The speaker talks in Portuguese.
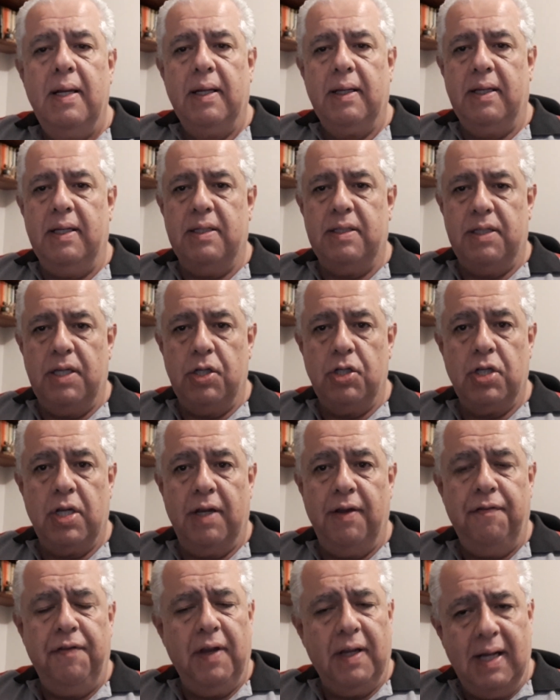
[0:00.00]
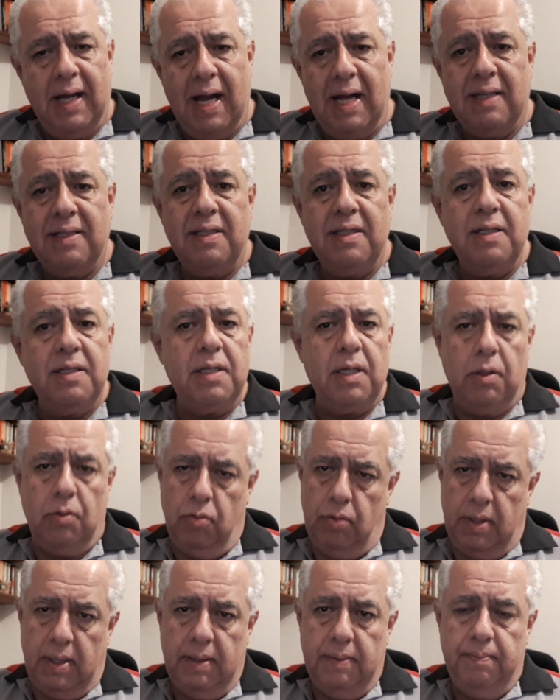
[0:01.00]
que seja eficaz e
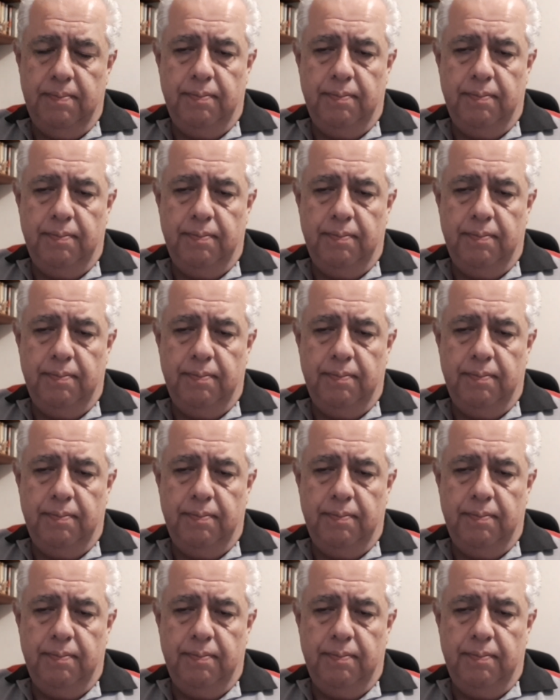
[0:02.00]
segura.